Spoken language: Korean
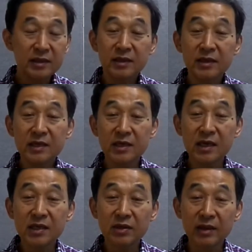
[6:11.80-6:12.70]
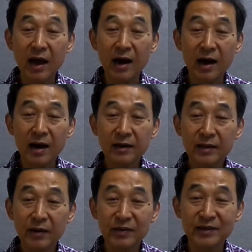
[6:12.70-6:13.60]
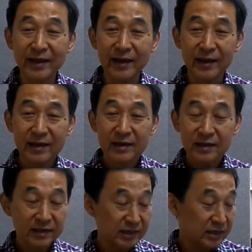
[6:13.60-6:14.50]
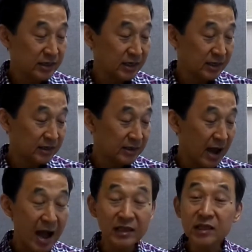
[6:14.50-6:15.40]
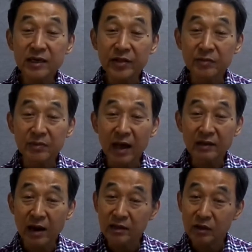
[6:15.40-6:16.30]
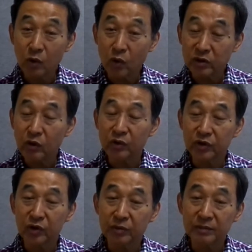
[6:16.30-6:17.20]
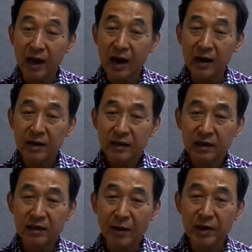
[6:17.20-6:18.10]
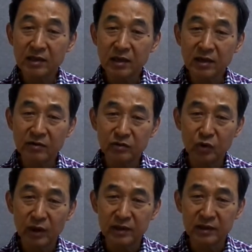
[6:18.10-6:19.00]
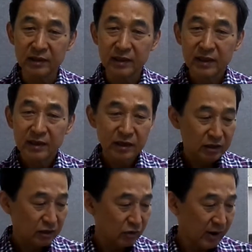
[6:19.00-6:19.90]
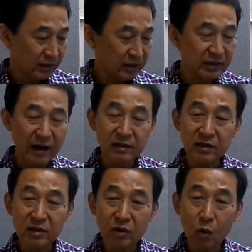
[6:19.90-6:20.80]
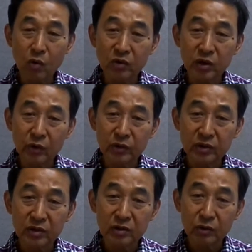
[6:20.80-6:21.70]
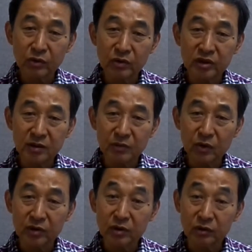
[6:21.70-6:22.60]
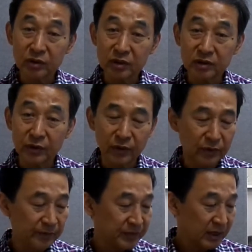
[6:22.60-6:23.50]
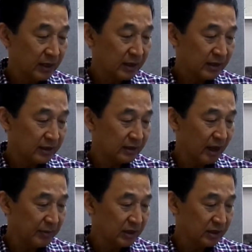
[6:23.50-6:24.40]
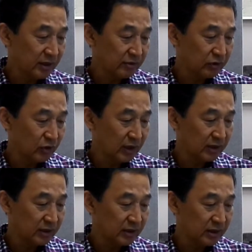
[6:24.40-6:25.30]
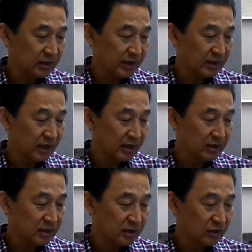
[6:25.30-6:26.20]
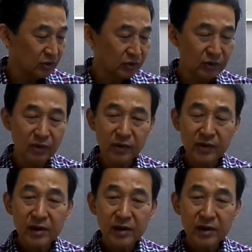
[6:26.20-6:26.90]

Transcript: 일식이 있었다 이 나오는데 그 일식 안 일어났습니다. 다른 데서 옮겨온 기록입니다. 그 남해 차차홍 제외는 이와 같이 다른 데서 옮겨온 기록으로 의심되는 기록들이 있어요. 그 남해 차차홍 제외에 있는 일어나지 않은 일식 기록도